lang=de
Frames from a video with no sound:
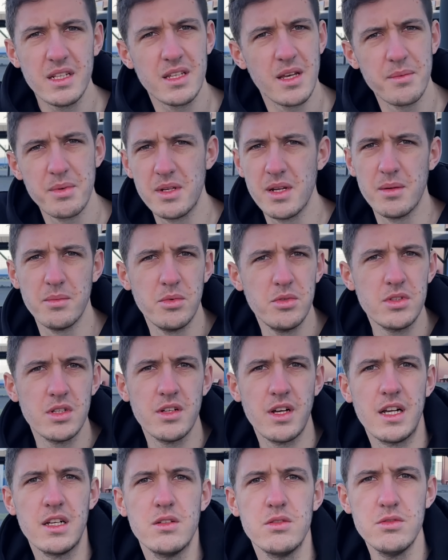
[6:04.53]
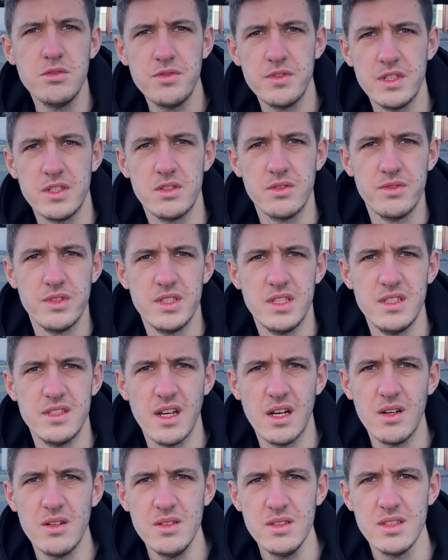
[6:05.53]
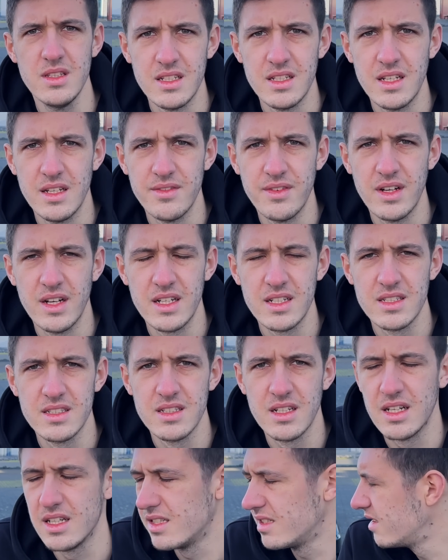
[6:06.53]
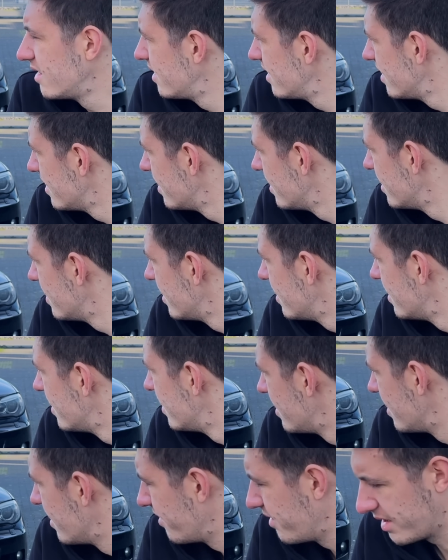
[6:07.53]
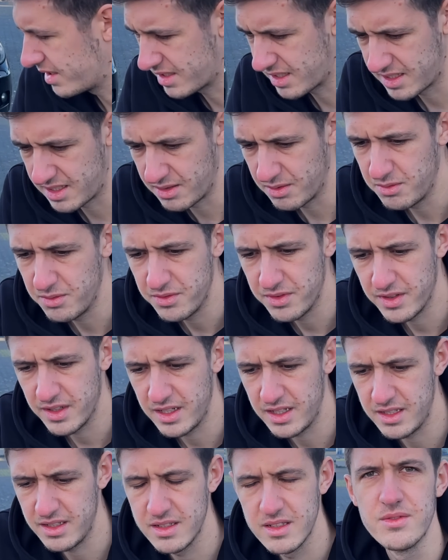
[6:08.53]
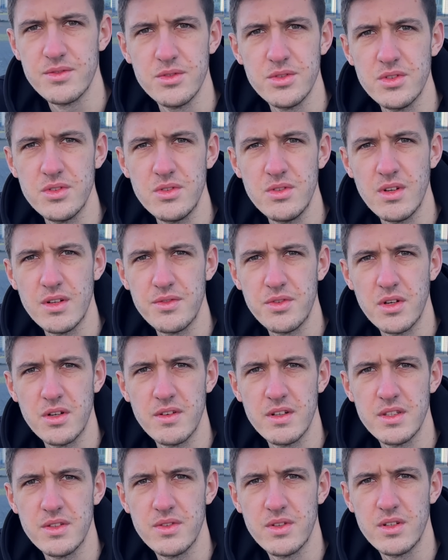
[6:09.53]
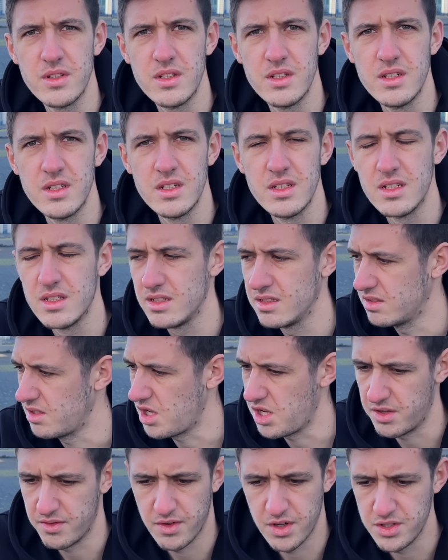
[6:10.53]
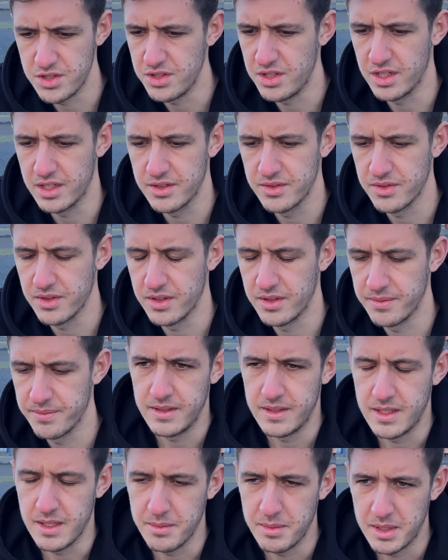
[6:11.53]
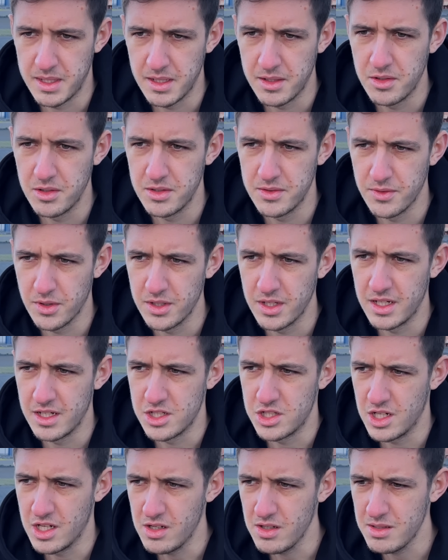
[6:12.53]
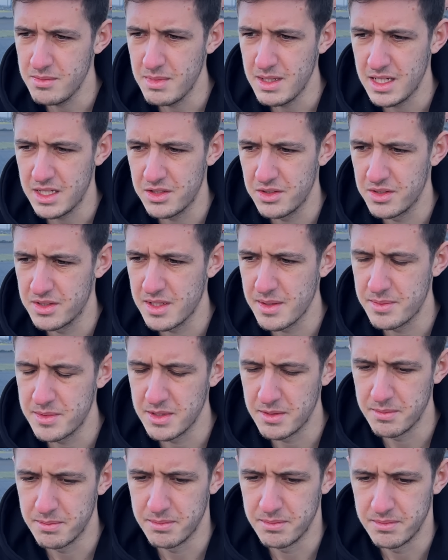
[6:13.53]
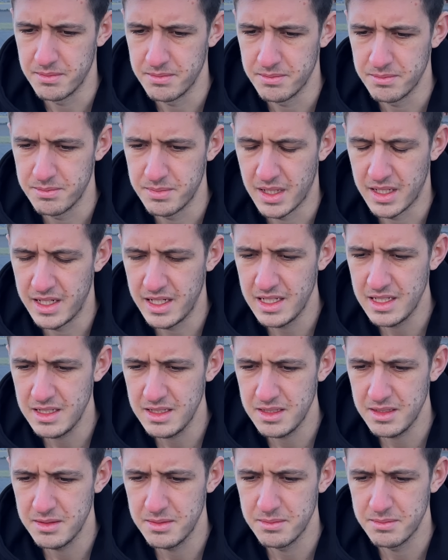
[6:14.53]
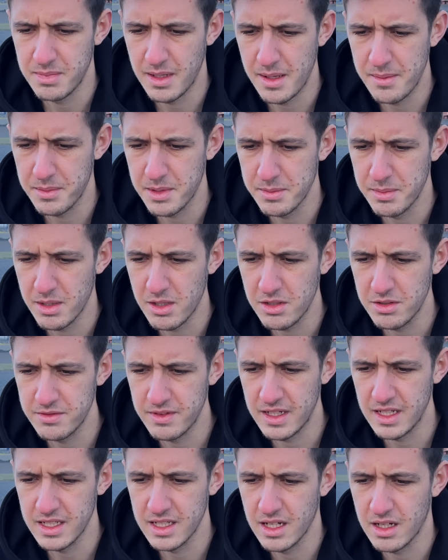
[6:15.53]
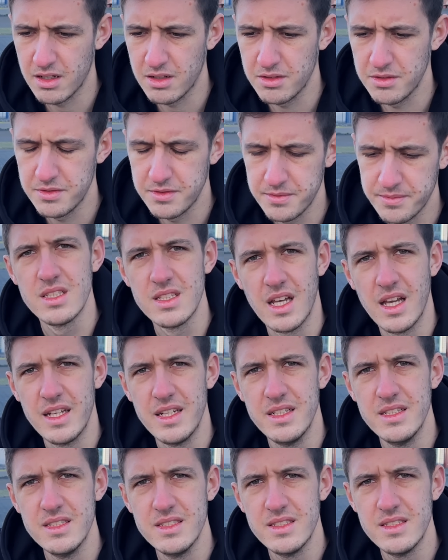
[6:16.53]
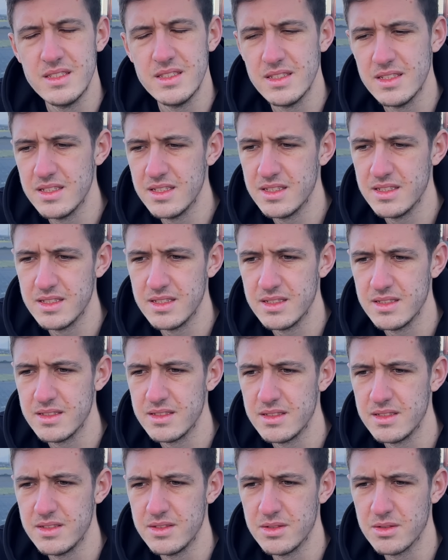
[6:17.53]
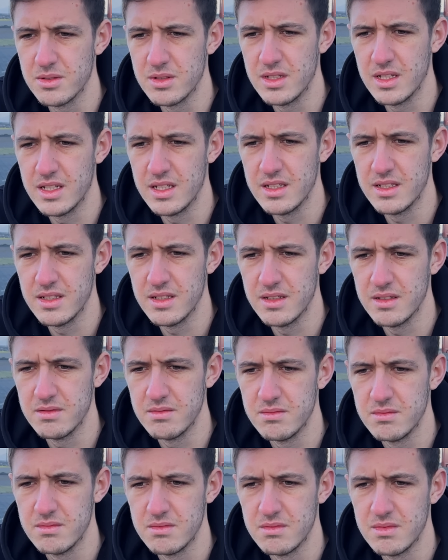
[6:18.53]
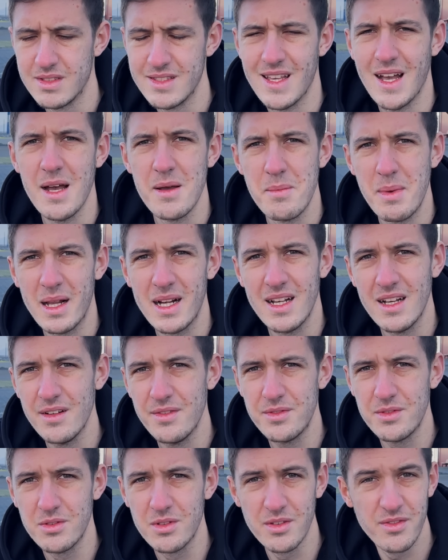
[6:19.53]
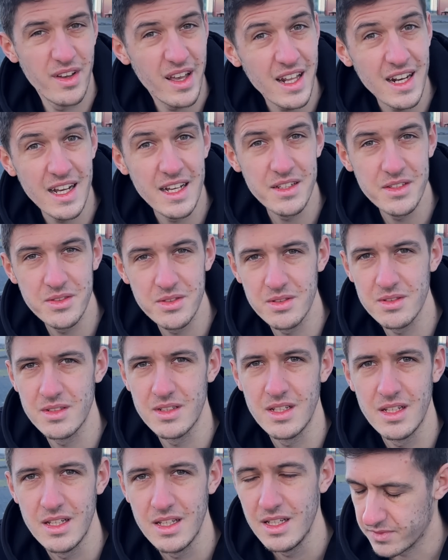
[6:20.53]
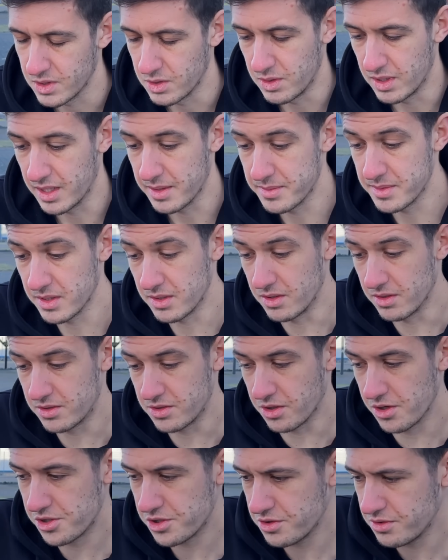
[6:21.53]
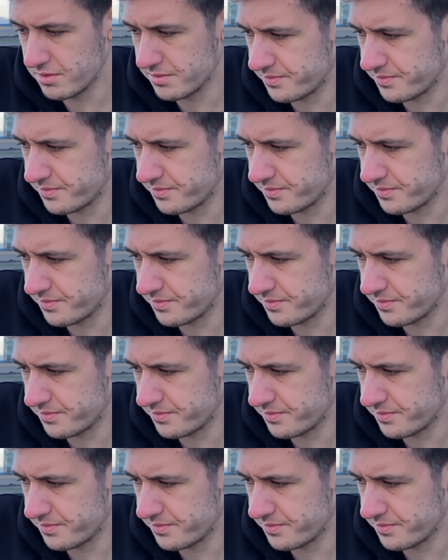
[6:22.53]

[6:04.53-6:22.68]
Ich habe ihn am Montag angerufen. Ich so, wie sieht's aus? Ne, der Wagen hat, äh, ja, wie gesagt, den Unfall. Wusstest du davor was von? Nee, weiß ich nichts von. Ich habe mich natürlich das Wochenende schlau gemacht und es gibt so ein paar Dinge beim Gebrauchtwagenkauf. Das eine ist äh, die sogenannte Sachmängelhaftung, Gewährleistung. Und dann gibt es auch noch Täuschung.